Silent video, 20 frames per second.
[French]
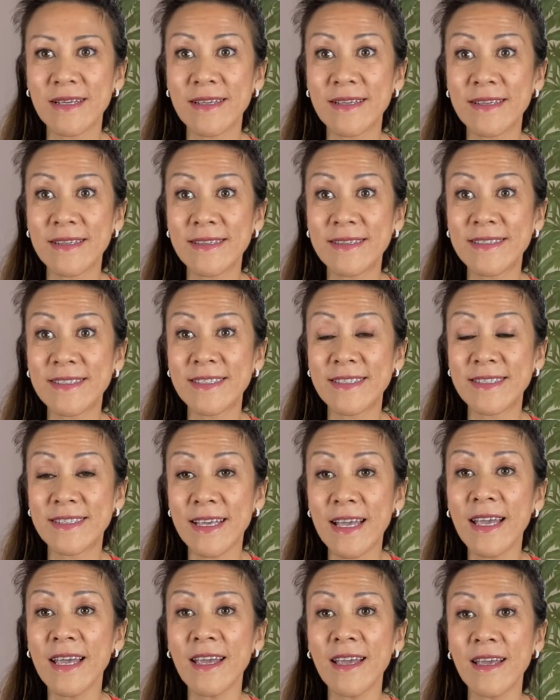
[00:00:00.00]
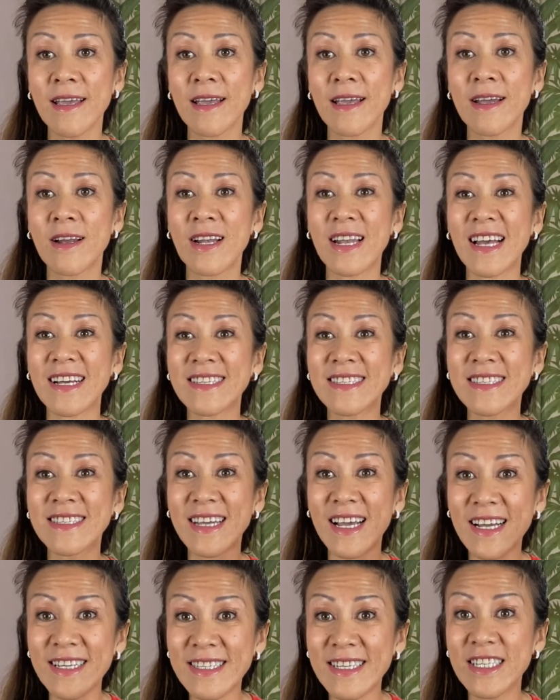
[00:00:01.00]
C'est la
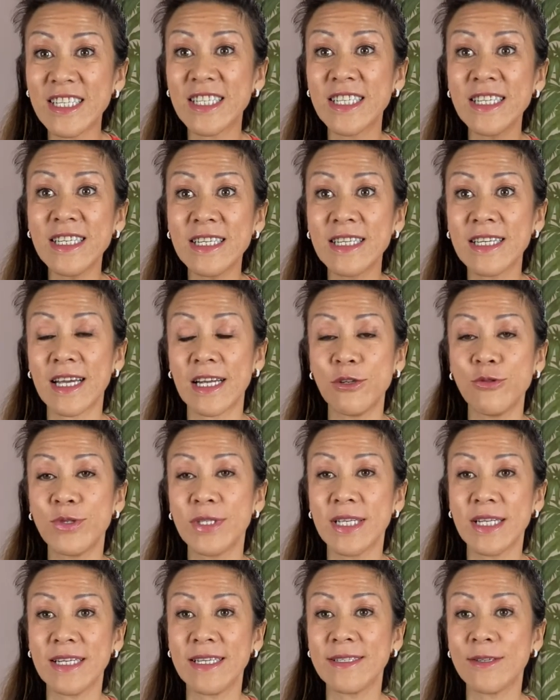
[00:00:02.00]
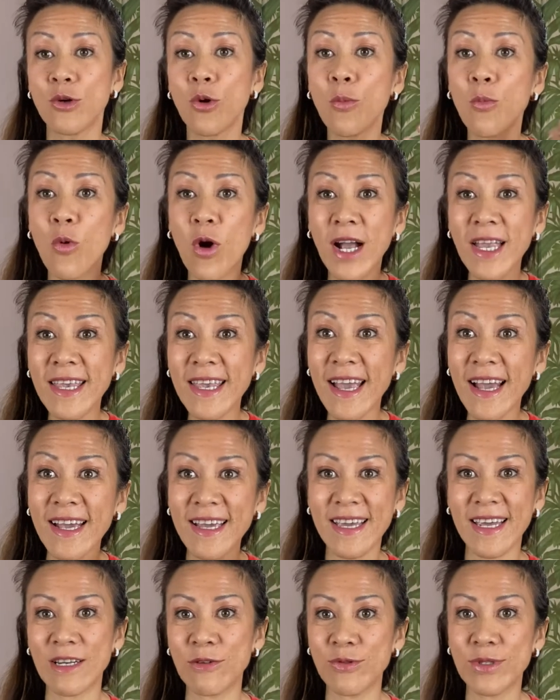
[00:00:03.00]
stratégie qu'elle utilise, le moyen
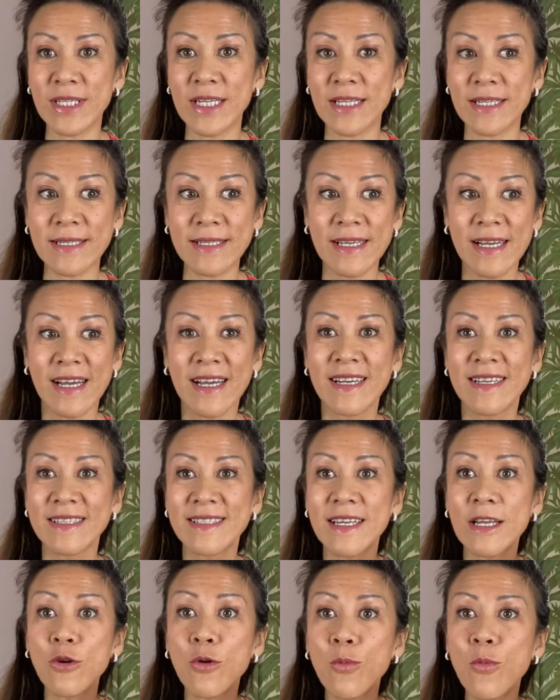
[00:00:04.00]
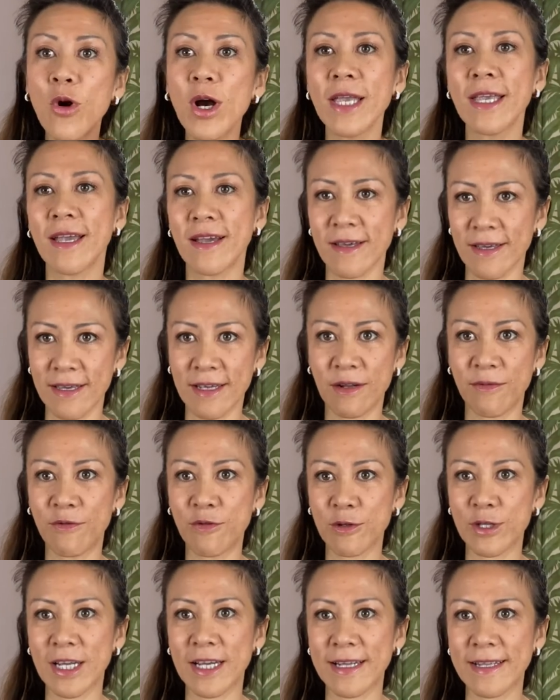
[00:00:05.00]
qu'elle utilise, c'est le moyen qu'il
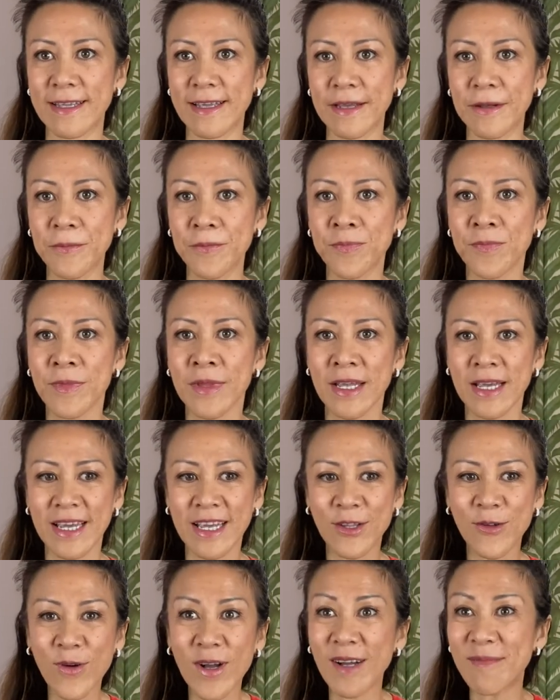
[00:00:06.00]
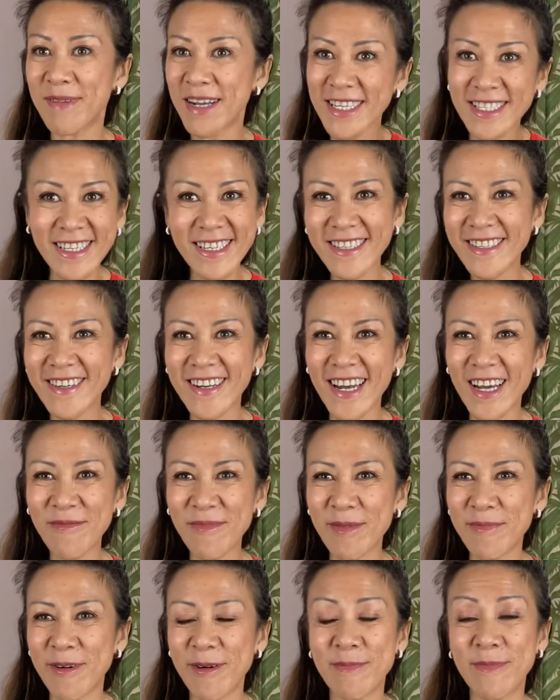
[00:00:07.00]
faut traiter. Et donc à partir de là,
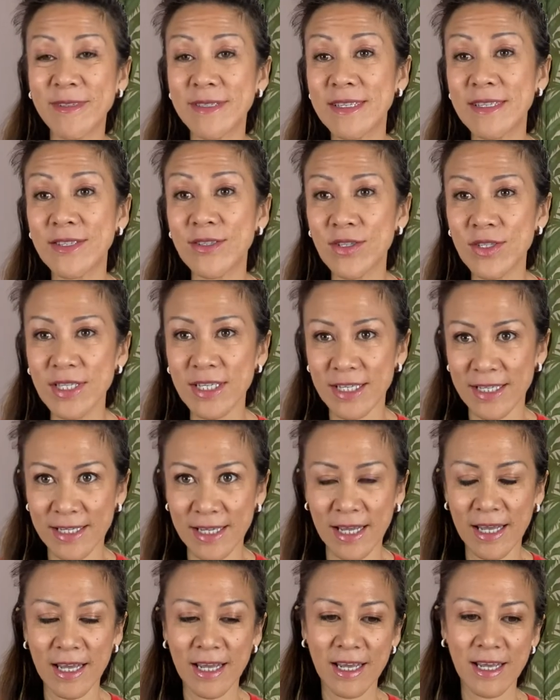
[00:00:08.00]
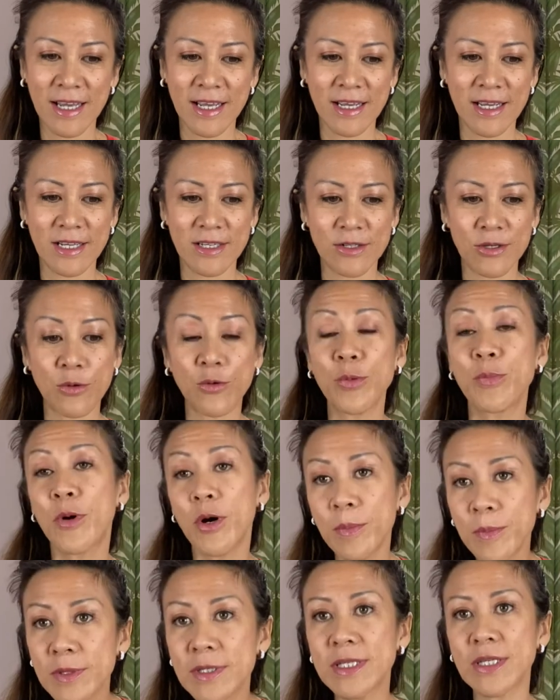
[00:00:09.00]
ma proposition c'était de lui
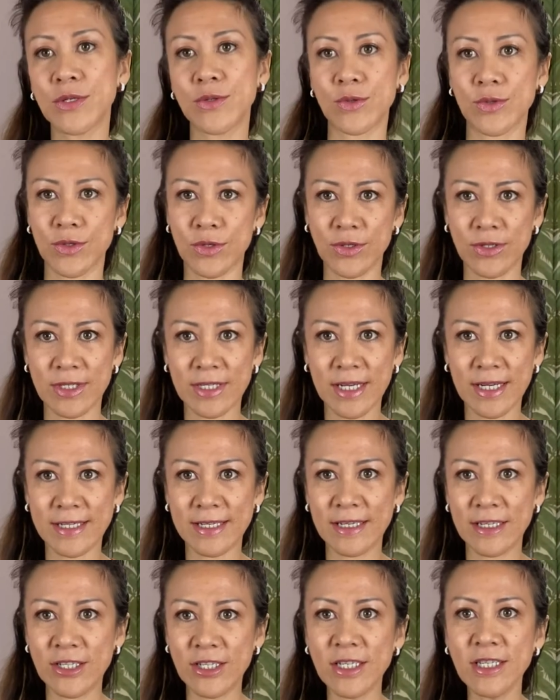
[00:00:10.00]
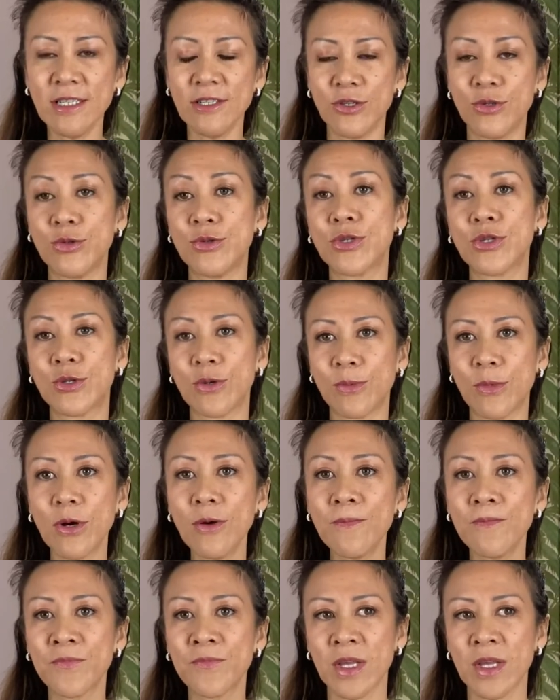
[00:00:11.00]
proposer une autre stratégie
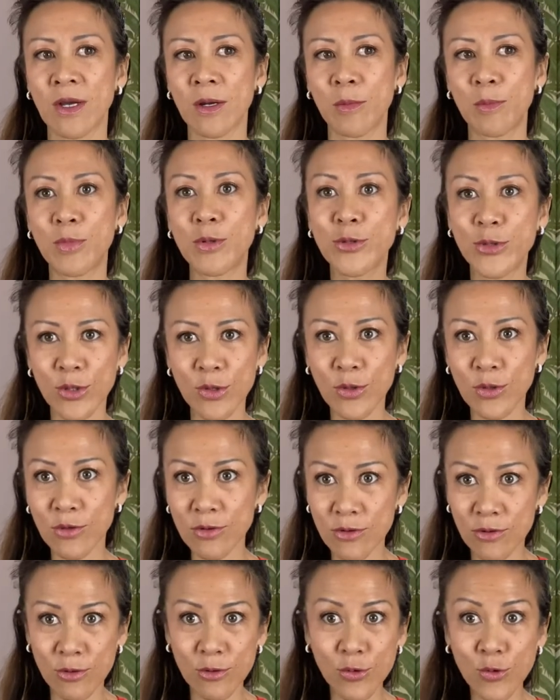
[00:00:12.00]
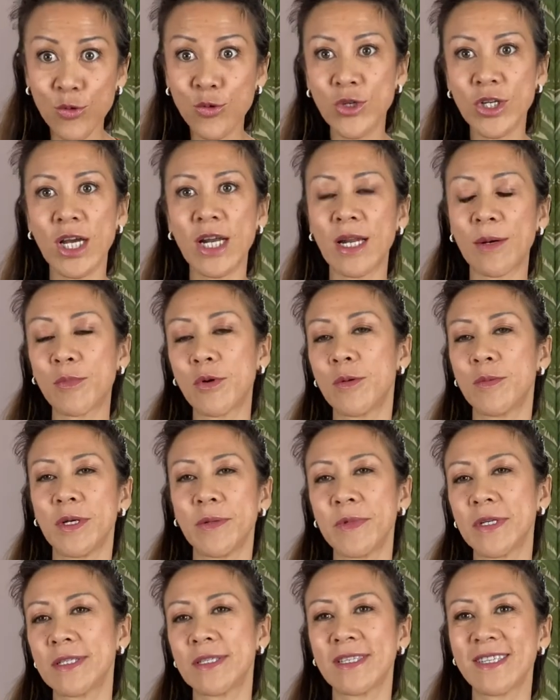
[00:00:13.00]
justement plutôt que de toucher à la
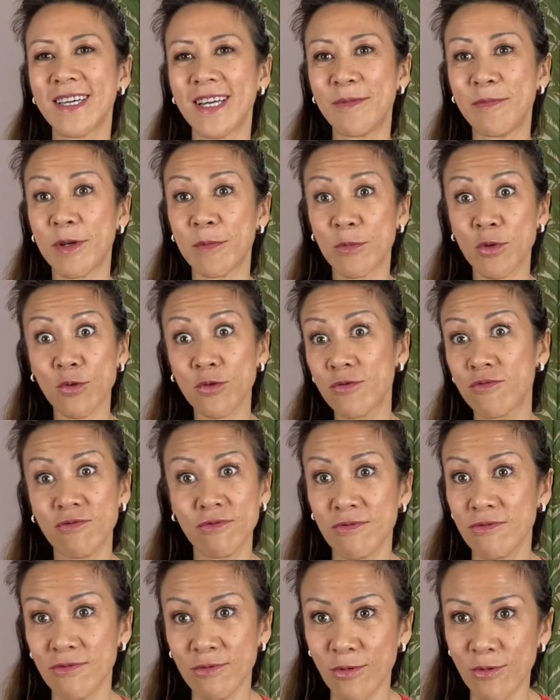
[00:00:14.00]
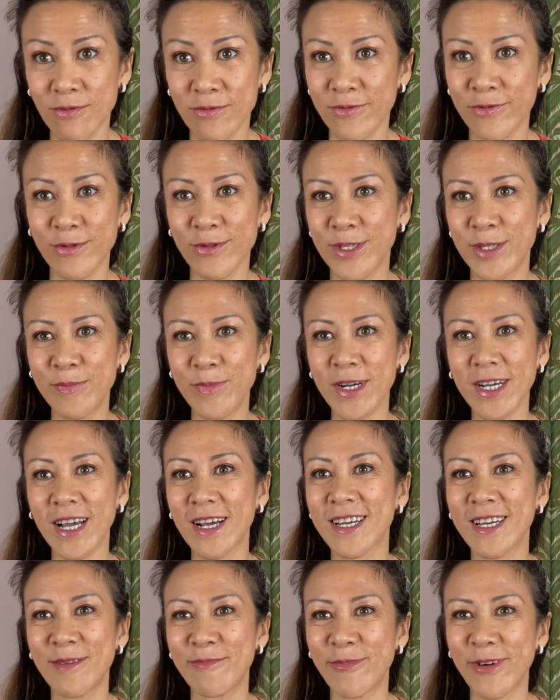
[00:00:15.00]
problématique elle-même. Donc je vous, vous dis pas à
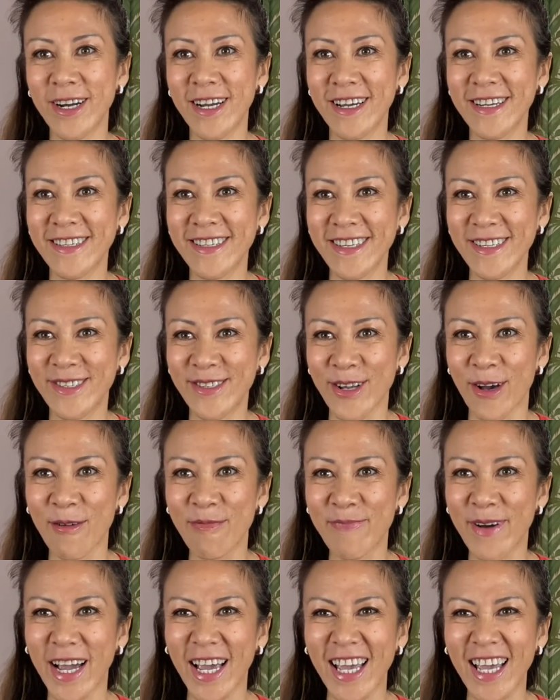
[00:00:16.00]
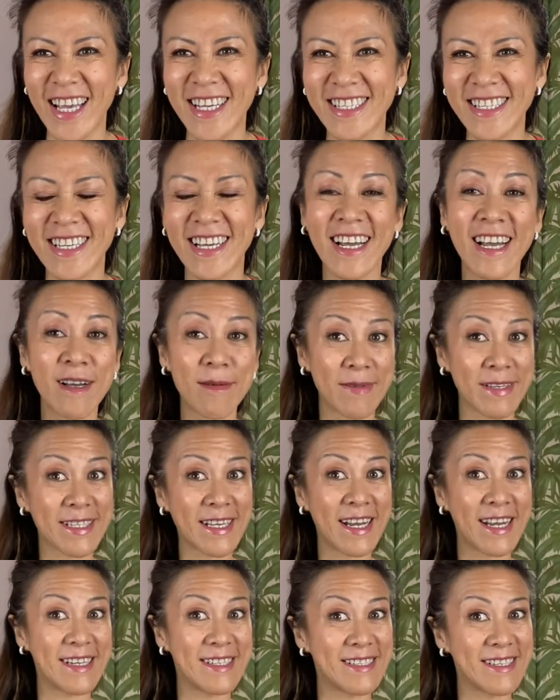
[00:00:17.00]
quel point elle a été surprise, parce
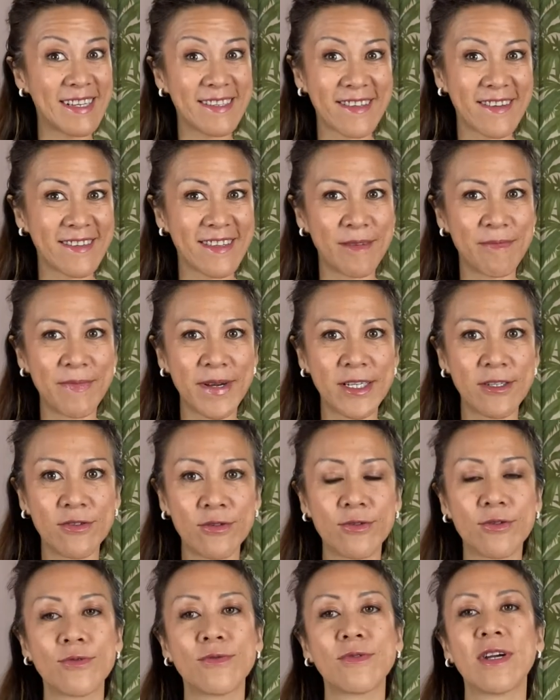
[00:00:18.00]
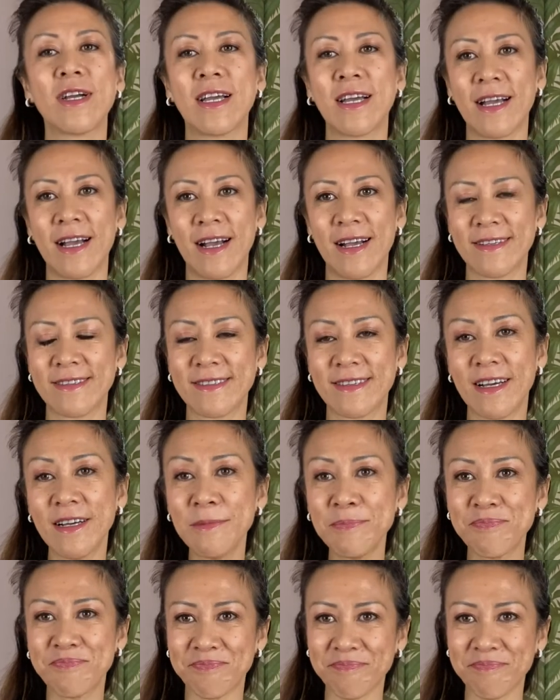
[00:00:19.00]
qu'elle ne s'attendait pas du tout à ça.